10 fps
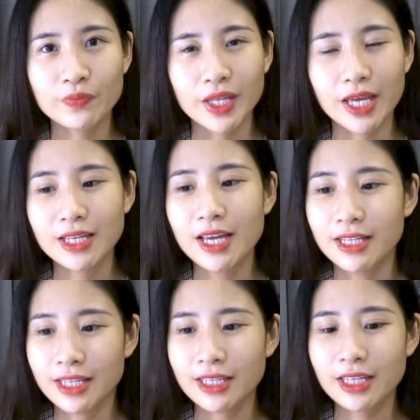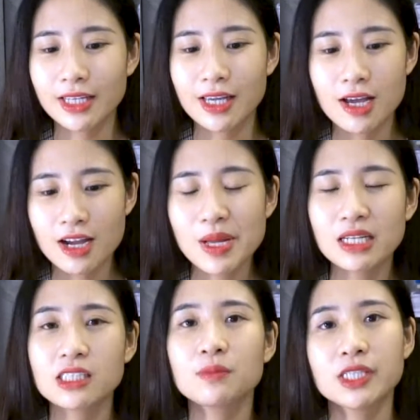đấy thế thì các bạn
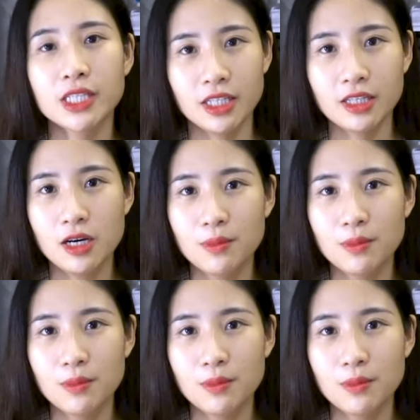chăm chỉ